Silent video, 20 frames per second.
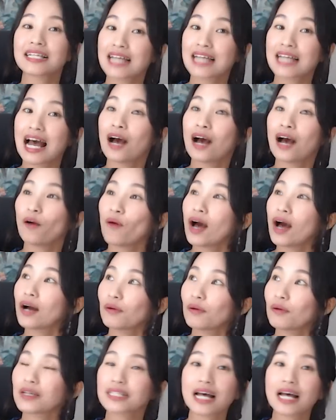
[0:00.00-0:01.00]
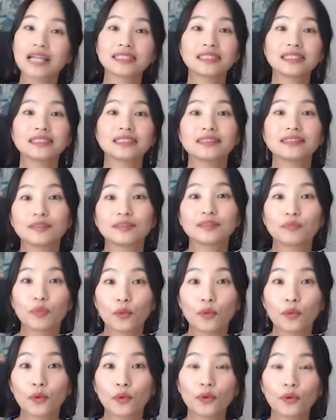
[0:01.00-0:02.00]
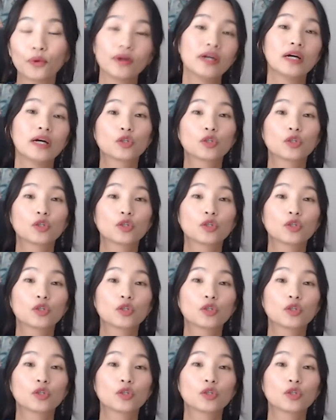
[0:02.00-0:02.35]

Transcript: 상황과 사실들을 보고